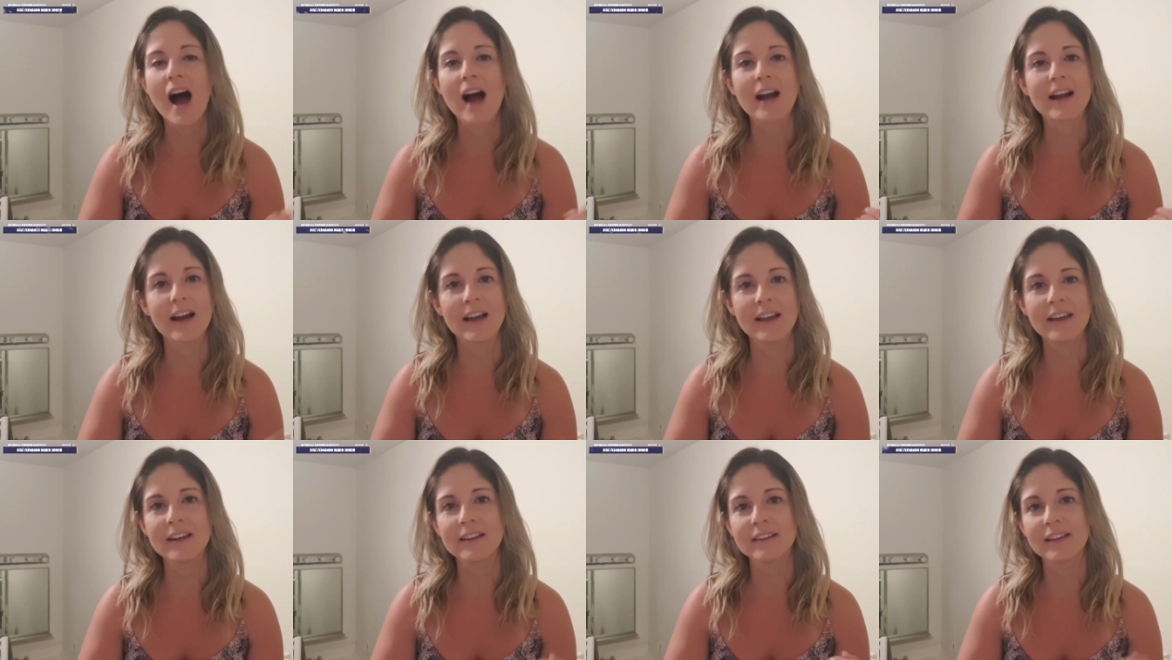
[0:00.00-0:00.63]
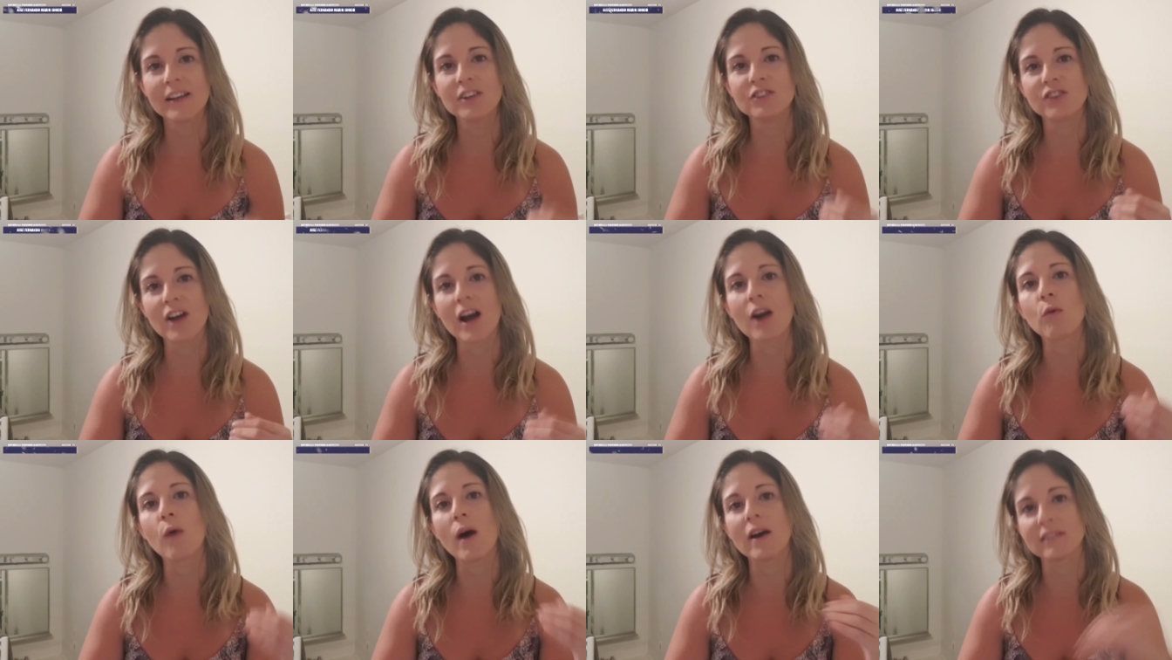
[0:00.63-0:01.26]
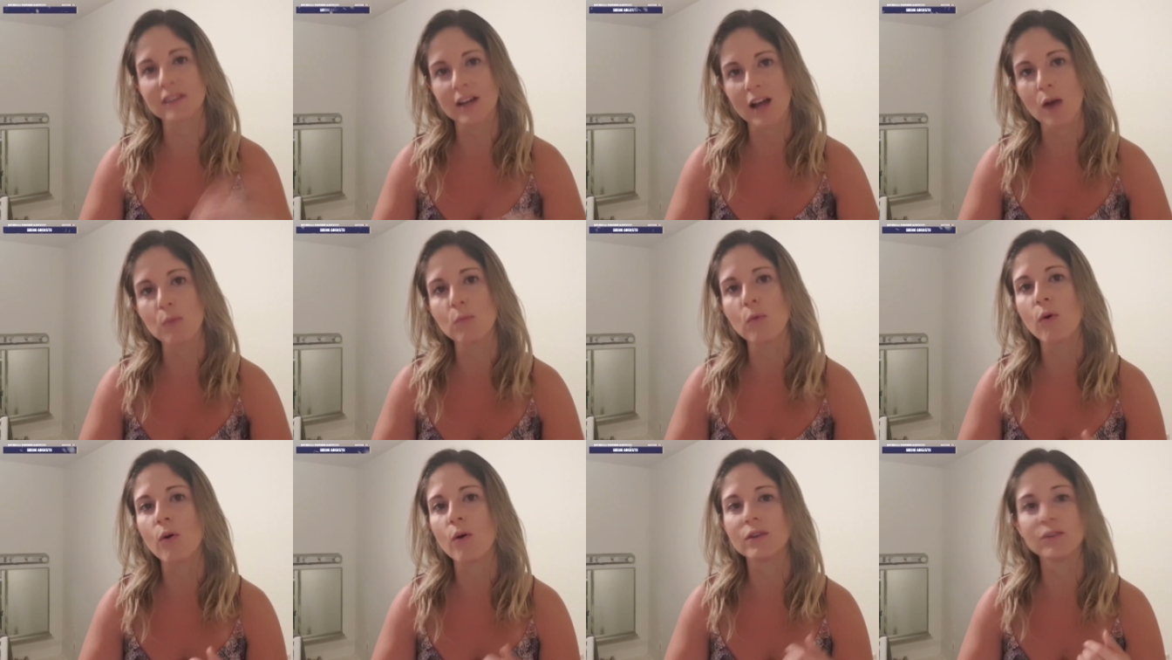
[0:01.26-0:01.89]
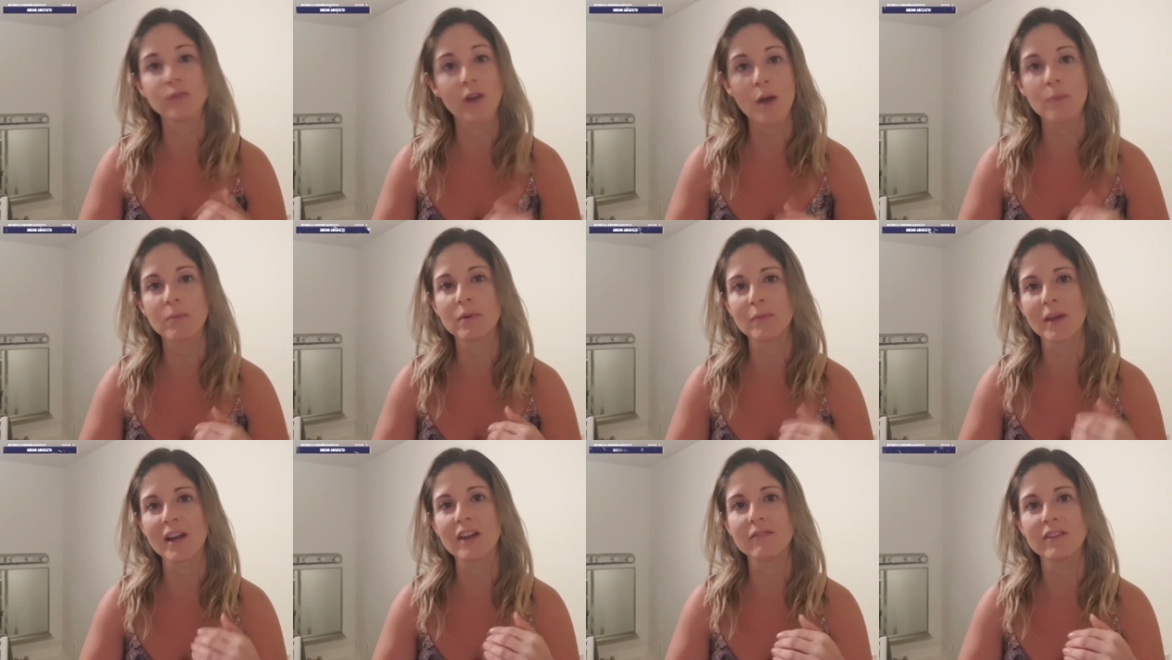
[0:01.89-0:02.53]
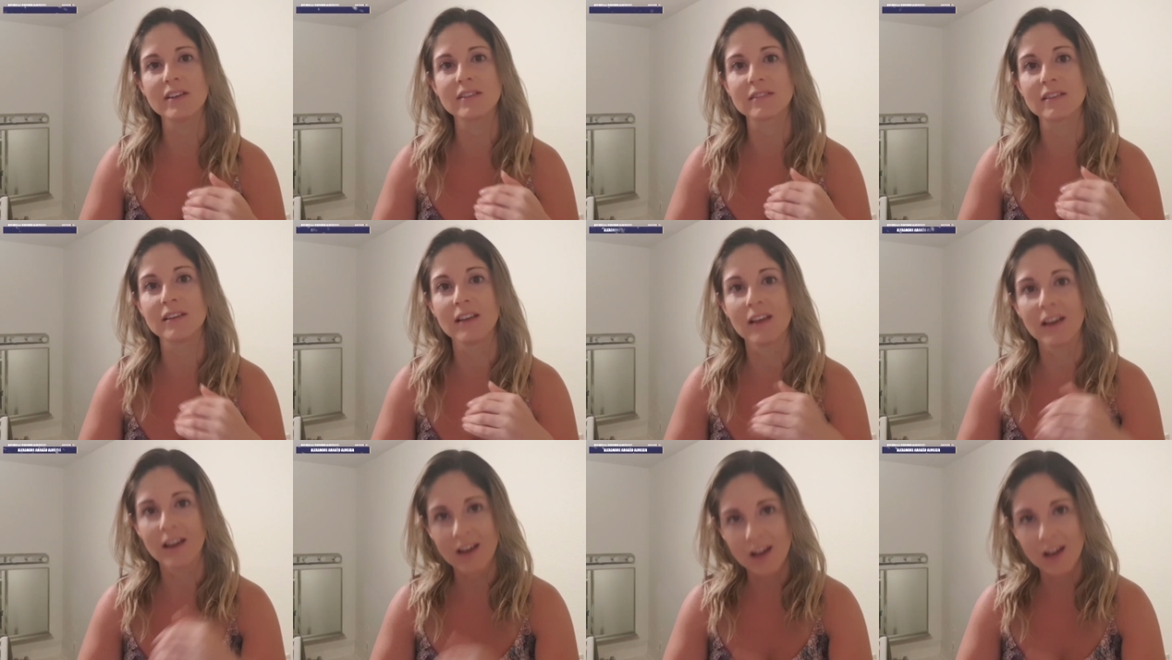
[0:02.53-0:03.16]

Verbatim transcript: A carreira dele já quase acabou, não é a primeira vez que